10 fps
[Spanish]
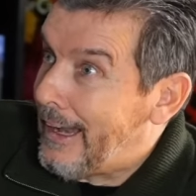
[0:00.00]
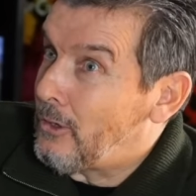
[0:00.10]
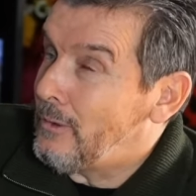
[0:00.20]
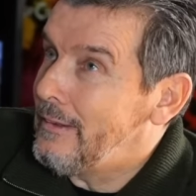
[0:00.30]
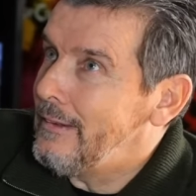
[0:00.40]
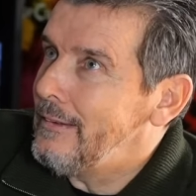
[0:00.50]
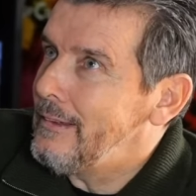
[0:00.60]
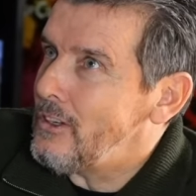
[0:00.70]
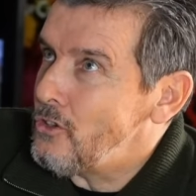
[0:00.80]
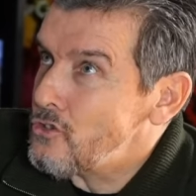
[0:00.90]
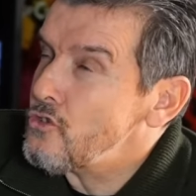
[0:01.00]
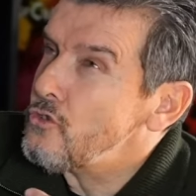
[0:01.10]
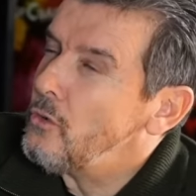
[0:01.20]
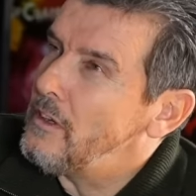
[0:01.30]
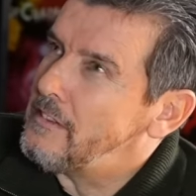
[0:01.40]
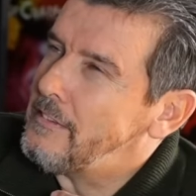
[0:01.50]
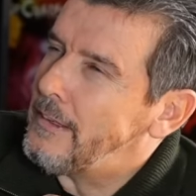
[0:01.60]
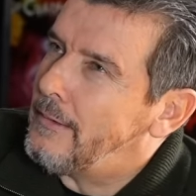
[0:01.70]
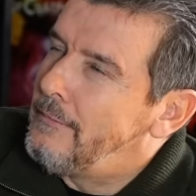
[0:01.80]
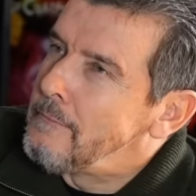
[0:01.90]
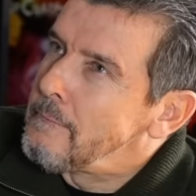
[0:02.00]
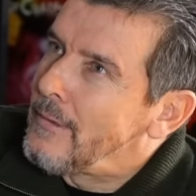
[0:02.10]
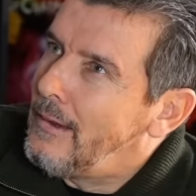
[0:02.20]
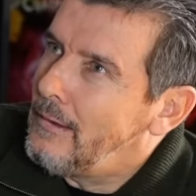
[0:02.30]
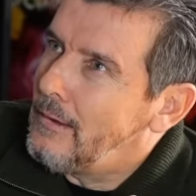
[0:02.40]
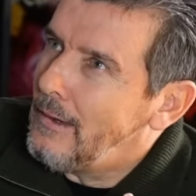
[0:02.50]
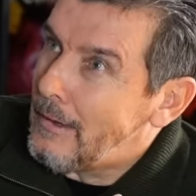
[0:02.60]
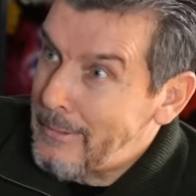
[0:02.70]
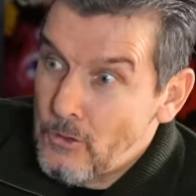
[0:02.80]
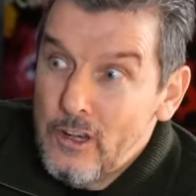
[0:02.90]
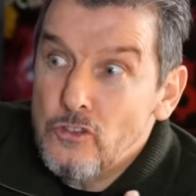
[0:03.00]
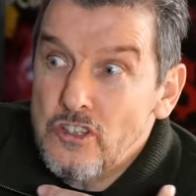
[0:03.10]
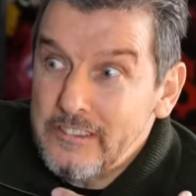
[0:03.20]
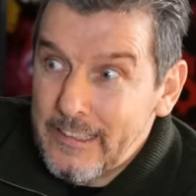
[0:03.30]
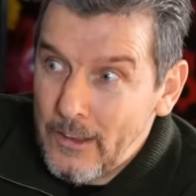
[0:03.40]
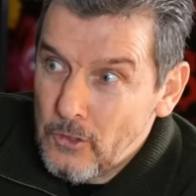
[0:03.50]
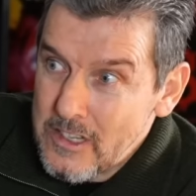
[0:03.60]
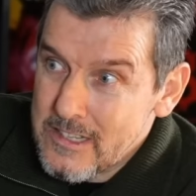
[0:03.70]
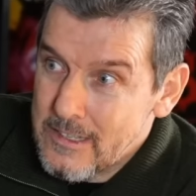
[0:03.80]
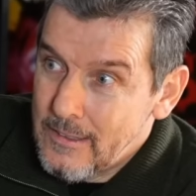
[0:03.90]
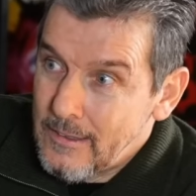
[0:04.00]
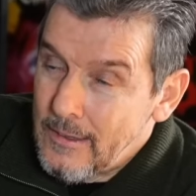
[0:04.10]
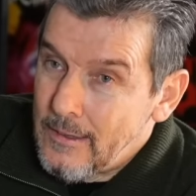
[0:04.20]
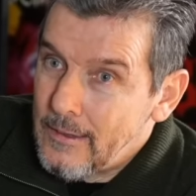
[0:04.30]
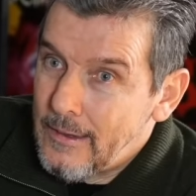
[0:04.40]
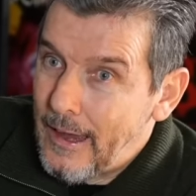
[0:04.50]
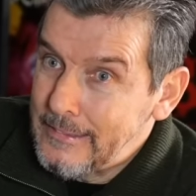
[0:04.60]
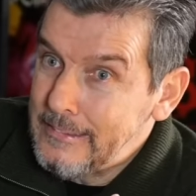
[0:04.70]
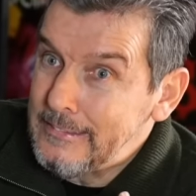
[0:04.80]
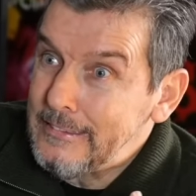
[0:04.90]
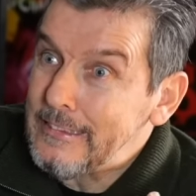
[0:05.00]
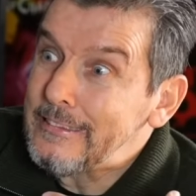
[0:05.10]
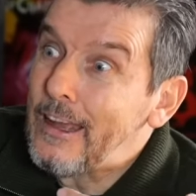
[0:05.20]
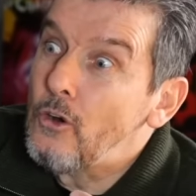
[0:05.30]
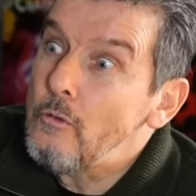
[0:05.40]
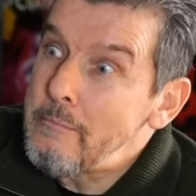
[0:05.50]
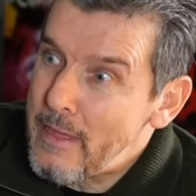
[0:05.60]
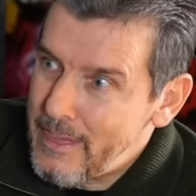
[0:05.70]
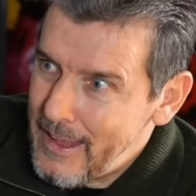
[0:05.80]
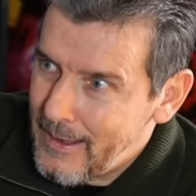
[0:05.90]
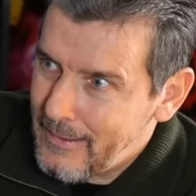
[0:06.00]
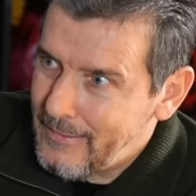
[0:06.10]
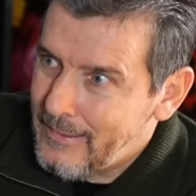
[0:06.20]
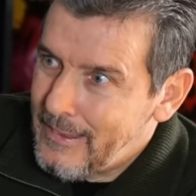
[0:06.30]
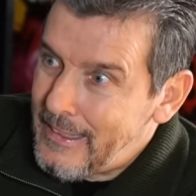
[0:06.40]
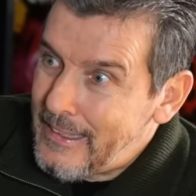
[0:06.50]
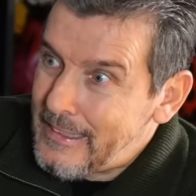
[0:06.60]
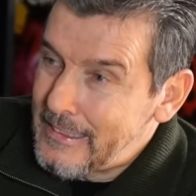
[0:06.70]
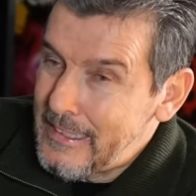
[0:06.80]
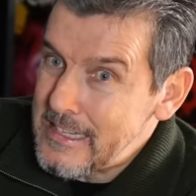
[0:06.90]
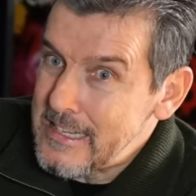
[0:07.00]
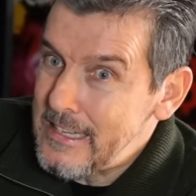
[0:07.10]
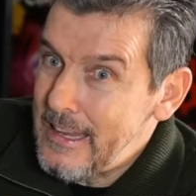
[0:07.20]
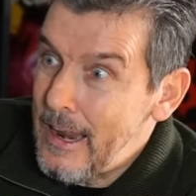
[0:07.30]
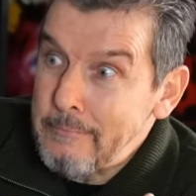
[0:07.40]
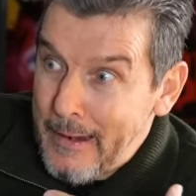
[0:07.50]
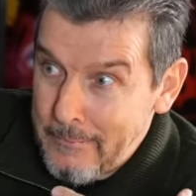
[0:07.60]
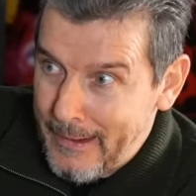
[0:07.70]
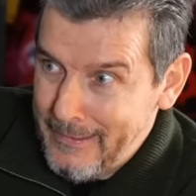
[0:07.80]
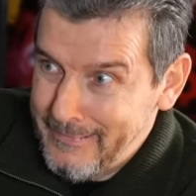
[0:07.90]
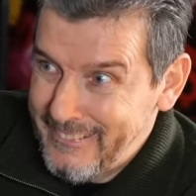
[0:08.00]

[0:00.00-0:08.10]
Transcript: claro, yo eso suelo decir la mayoría de los entrenadores a ti te intentan convencer desde la palabra,